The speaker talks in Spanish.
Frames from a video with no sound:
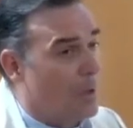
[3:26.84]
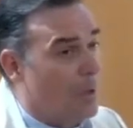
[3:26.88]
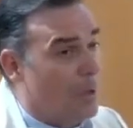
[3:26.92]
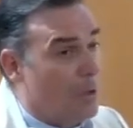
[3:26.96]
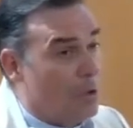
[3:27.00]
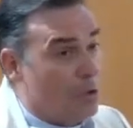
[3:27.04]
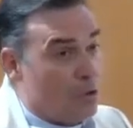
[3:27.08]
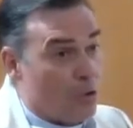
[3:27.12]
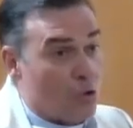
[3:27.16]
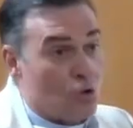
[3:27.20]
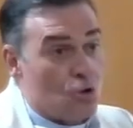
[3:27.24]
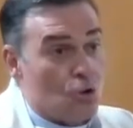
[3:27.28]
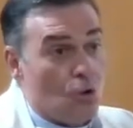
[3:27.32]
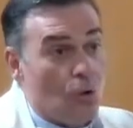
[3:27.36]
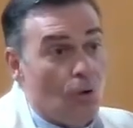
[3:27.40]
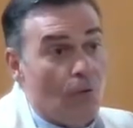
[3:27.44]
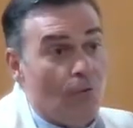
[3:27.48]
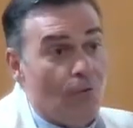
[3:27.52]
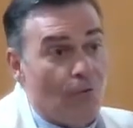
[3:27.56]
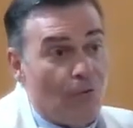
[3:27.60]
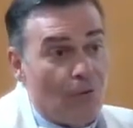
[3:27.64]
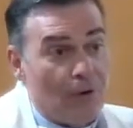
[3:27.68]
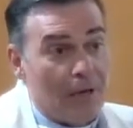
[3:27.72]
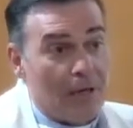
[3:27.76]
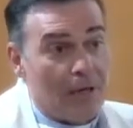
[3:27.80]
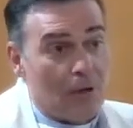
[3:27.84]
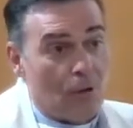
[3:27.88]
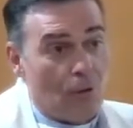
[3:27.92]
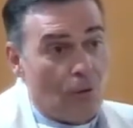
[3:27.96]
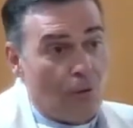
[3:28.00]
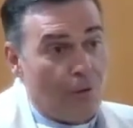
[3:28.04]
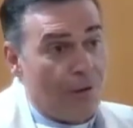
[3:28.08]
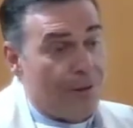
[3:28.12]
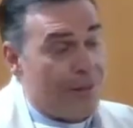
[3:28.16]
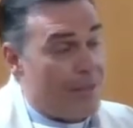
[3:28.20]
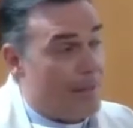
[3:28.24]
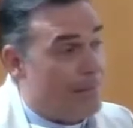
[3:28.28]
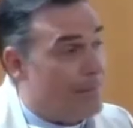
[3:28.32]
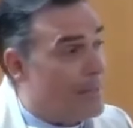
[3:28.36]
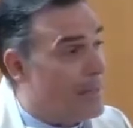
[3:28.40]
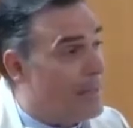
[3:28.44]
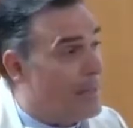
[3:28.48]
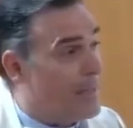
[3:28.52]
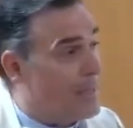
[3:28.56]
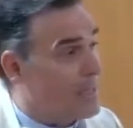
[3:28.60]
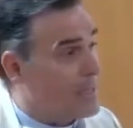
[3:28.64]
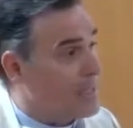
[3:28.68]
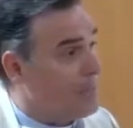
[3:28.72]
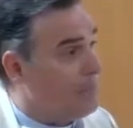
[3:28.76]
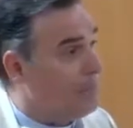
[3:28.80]
No sólo fue
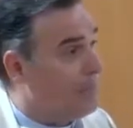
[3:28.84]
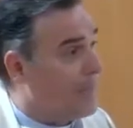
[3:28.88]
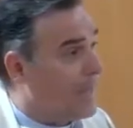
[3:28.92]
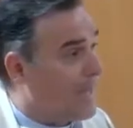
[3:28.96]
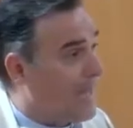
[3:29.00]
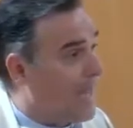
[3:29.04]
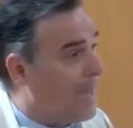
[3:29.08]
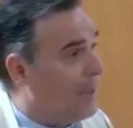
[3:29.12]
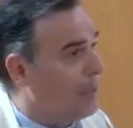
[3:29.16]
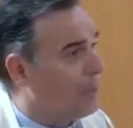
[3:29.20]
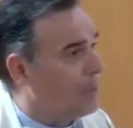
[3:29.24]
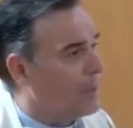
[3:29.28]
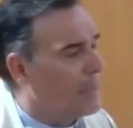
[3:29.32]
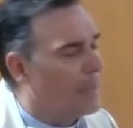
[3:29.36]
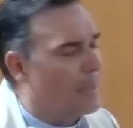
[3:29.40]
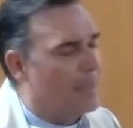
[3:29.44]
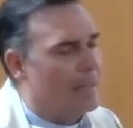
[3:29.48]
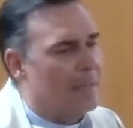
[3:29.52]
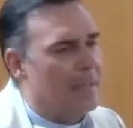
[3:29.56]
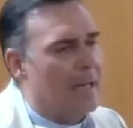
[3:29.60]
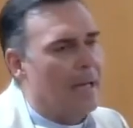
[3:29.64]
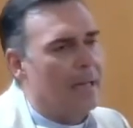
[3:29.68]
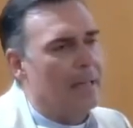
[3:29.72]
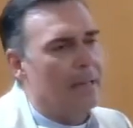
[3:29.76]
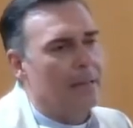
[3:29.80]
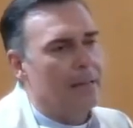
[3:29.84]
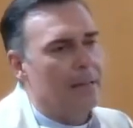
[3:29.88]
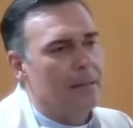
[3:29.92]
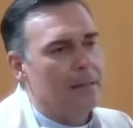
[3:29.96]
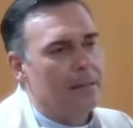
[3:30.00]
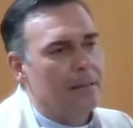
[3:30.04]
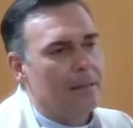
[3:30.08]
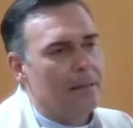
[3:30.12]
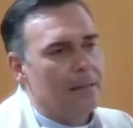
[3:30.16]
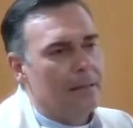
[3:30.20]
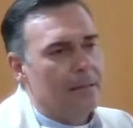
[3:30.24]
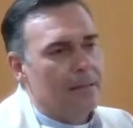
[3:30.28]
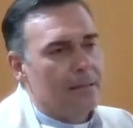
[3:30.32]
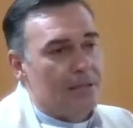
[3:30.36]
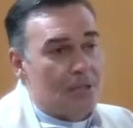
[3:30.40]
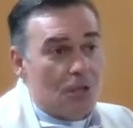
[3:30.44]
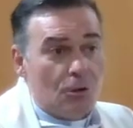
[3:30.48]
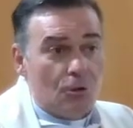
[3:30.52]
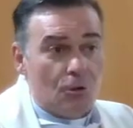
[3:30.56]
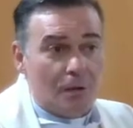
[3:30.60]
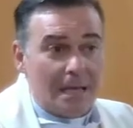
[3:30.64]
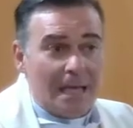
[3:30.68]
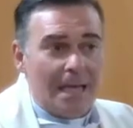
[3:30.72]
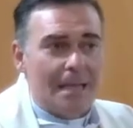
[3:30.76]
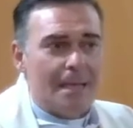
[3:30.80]
concebida sin pecado original,
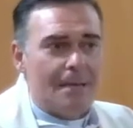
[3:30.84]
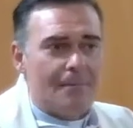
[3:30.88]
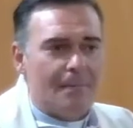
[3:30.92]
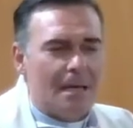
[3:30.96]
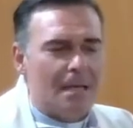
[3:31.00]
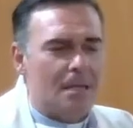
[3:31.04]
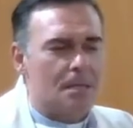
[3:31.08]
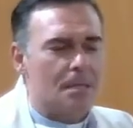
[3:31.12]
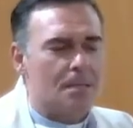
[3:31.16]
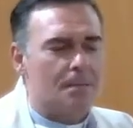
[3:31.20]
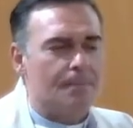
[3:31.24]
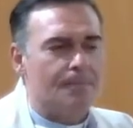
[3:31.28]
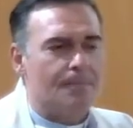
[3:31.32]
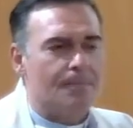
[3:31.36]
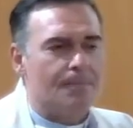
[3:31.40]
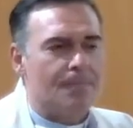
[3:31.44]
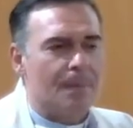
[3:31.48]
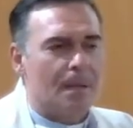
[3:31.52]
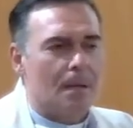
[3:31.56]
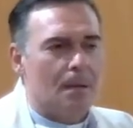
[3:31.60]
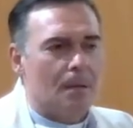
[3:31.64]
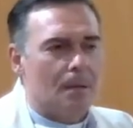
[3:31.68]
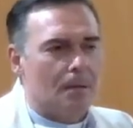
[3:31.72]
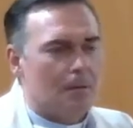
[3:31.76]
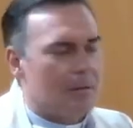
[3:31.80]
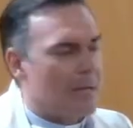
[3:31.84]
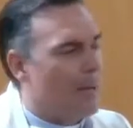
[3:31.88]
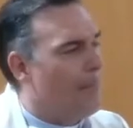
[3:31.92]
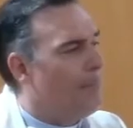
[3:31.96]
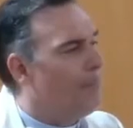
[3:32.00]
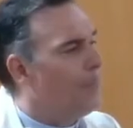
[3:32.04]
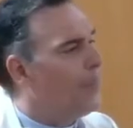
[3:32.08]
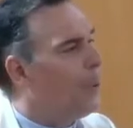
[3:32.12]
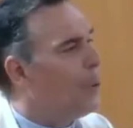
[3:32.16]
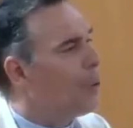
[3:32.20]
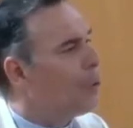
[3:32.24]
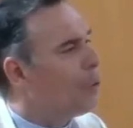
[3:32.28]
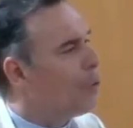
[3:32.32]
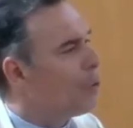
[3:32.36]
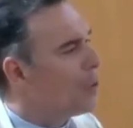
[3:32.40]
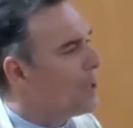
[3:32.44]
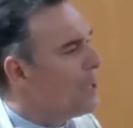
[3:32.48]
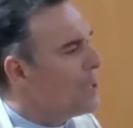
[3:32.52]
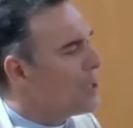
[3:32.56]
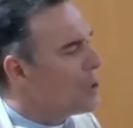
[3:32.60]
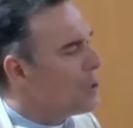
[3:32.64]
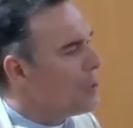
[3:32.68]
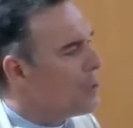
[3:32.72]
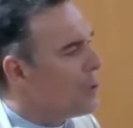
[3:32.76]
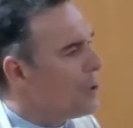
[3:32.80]
sino que además tampoco
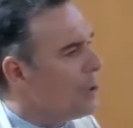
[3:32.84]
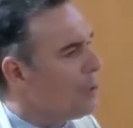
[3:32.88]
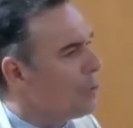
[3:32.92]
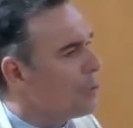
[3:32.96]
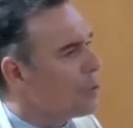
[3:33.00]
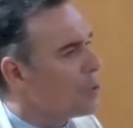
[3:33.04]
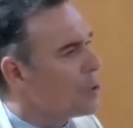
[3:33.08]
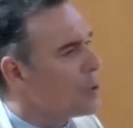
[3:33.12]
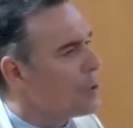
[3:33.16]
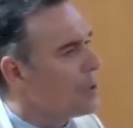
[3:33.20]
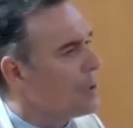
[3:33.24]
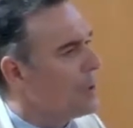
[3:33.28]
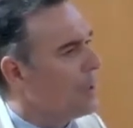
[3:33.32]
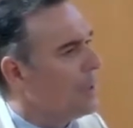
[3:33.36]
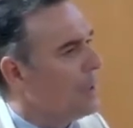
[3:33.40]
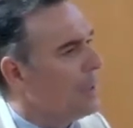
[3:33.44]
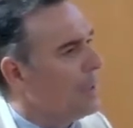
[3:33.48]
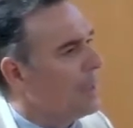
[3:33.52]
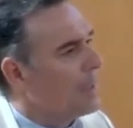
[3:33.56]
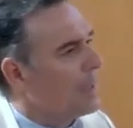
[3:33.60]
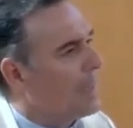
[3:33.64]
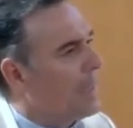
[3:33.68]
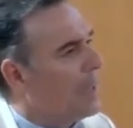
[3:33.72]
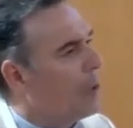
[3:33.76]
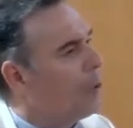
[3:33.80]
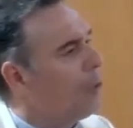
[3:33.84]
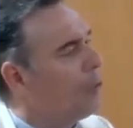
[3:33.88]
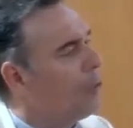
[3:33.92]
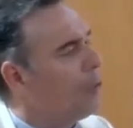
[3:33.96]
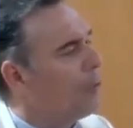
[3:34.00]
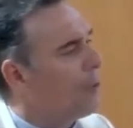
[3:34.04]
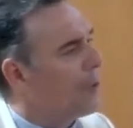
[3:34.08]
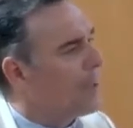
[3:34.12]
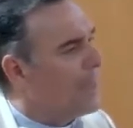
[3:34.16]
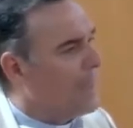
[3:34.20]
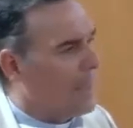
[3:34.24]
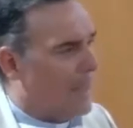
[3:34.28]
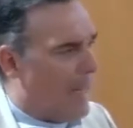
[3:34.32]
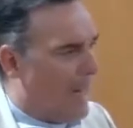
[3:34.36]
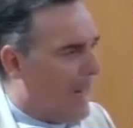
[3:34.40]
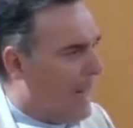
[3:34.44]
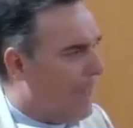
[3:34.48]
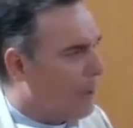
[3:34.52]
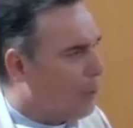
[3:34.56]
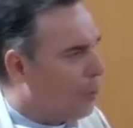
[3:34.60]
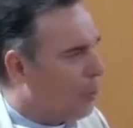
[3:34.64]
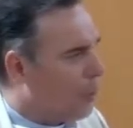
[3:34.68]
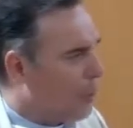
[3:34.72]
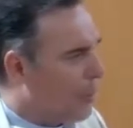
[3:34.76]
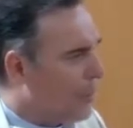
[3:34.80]
quiso Dios que conociera la
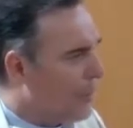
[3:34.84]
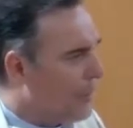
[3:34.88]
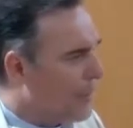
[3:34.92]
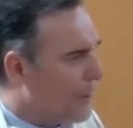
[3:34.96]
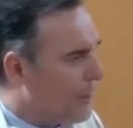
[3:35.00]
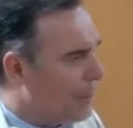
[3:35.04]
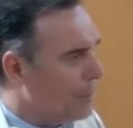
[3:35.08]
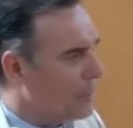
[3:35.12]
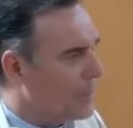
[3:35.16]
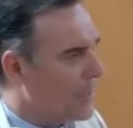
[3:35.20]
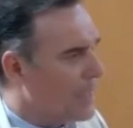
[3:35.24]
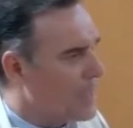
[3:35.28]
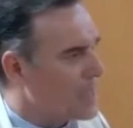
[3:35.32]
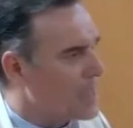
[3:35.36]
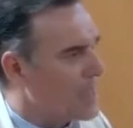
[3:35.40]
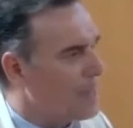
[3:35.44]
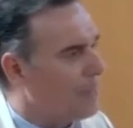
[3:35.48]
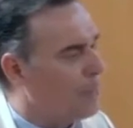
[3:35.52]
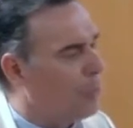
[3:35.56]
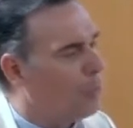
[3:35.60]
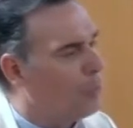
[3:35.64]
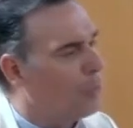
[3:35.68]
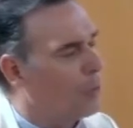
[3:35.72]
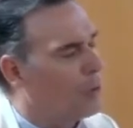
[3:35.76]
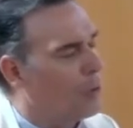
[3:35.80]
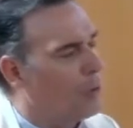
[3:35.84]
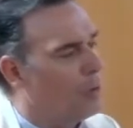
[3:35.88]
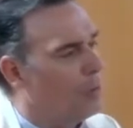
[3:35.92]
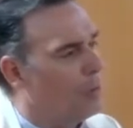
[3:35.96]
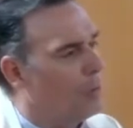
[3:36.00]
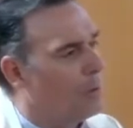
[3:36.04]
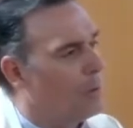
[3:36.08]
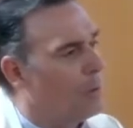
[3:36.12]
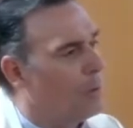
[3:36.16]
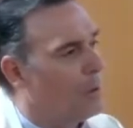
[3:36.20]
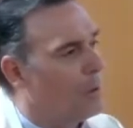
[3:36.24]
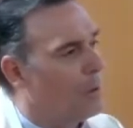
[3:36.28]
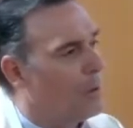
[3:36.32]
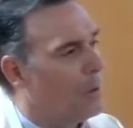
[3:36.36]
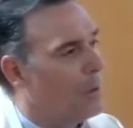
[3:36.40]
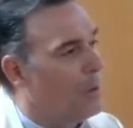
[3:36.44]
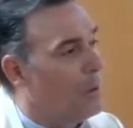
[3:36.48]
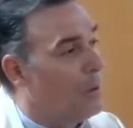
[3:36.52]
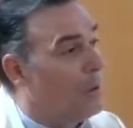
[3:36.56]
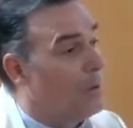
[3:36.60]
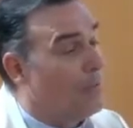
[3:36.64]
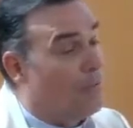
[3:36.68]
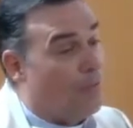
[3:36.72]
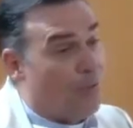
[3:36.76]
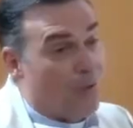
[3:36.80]
corrupción del sepulcro.
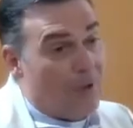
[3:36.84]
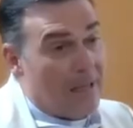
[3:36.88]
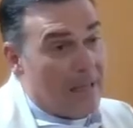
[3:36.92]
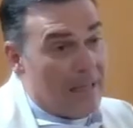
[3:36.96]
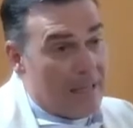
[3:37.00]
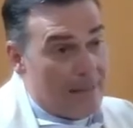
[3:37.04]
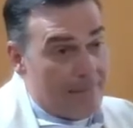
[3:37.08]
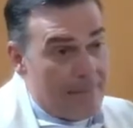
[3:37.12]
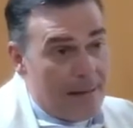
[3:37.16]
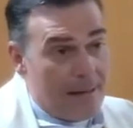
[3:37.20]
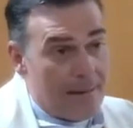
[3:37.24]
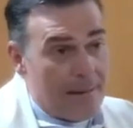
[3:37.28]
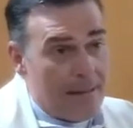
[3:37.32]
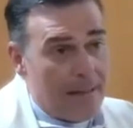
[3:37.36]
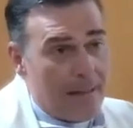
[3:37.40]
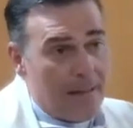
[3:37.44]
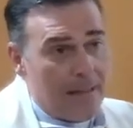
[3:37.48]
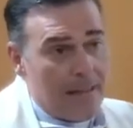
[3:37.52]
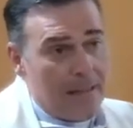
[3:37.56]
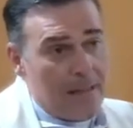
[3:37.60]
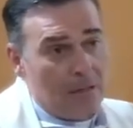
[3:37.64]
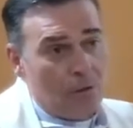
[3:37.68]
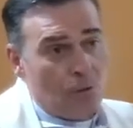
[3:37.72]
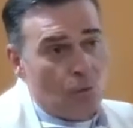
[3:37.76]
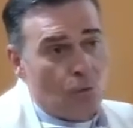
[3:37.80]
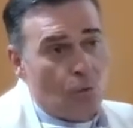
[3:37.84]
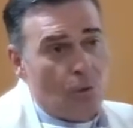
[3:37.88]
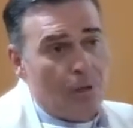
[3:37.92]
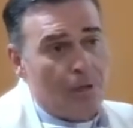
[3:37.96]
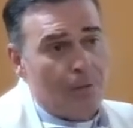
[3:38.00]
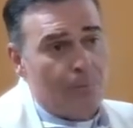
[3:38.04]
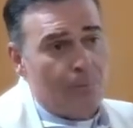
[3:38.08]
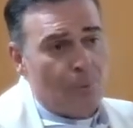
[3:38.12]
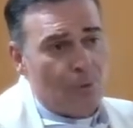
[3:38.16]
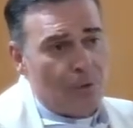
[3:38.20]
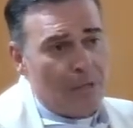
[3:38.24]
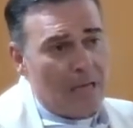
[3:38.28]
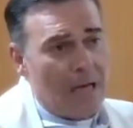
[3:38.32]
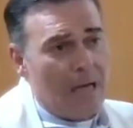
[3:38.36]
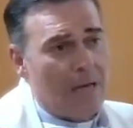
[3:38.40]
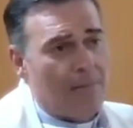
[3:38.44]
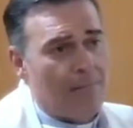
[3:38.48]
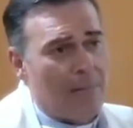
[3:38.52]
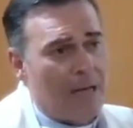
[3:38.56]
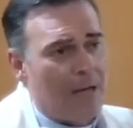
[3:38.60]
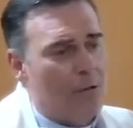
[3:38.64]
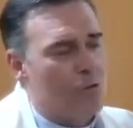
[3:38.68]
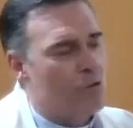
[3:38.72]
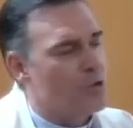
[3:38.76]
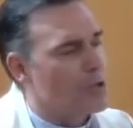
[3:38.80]
Fue elevada en cuerpo y
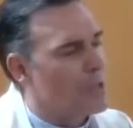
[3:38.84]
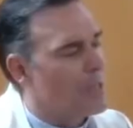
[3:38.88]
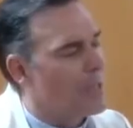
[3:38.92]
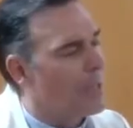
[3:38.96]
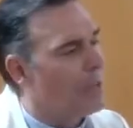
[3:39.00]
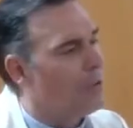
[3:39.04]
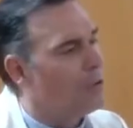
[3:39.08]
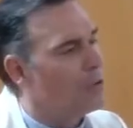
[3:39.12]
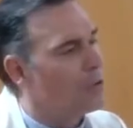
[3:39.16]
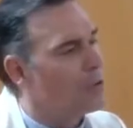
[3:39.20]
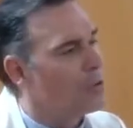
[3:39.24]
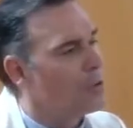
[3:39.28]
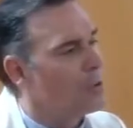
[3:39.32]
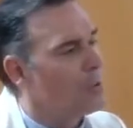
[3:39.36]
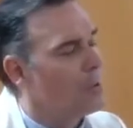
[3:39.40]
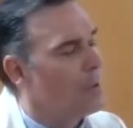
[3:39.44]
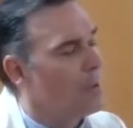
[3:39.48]
alma a los cielos